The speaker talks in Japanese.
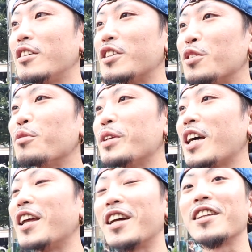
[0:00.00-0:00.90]
あちょっと見
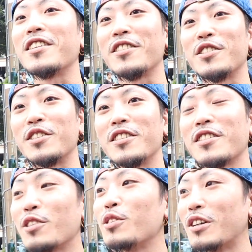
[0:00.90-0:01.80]
たいなって
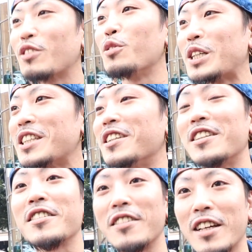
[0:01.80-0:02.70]
いう好奇心
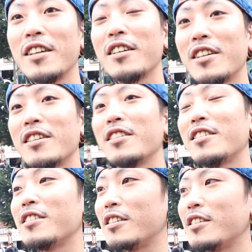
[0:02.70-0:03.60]
ですね
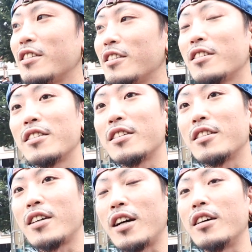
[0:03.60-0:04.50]
今日テーマなんです
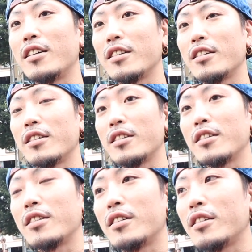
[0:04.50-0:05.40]
けど、はい、朝ご
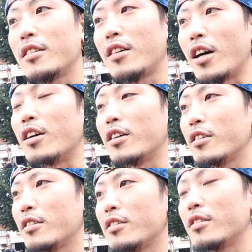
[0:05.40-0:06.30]
はんはい、
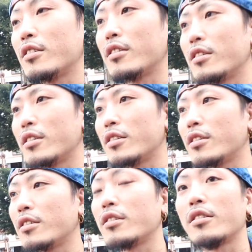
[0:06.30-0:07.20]
皆さんどんな
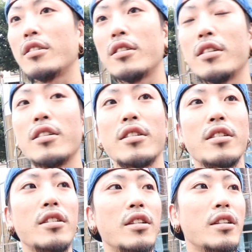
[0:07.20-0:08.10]
朝ごはんなのかなっ
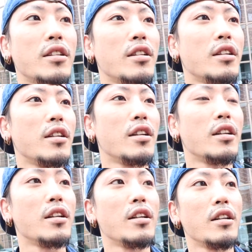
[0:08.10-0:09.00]
て聞いてるんですけど
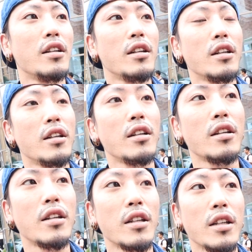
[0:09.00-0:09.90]
今日何食べ
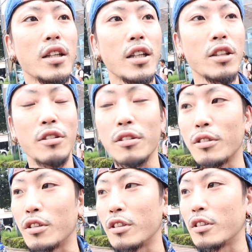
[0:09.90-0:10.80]
ましたえー、っ
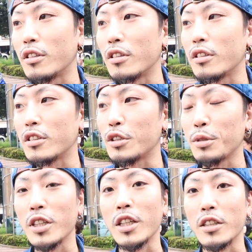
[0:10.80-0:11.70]
と自
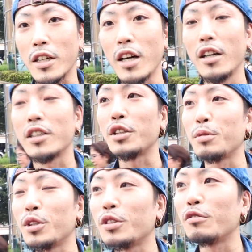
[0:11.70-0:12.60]
分でいいですか自
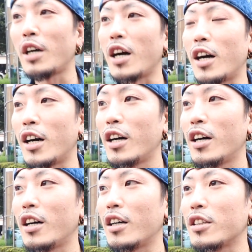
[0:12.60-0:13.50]
分は
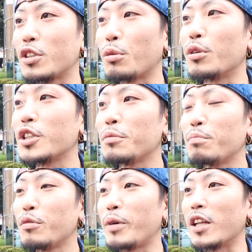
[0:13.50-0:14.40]

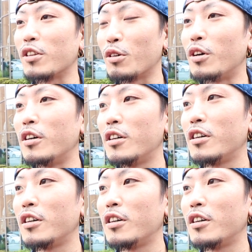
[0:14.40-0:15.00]
チョコチップパンと、はい、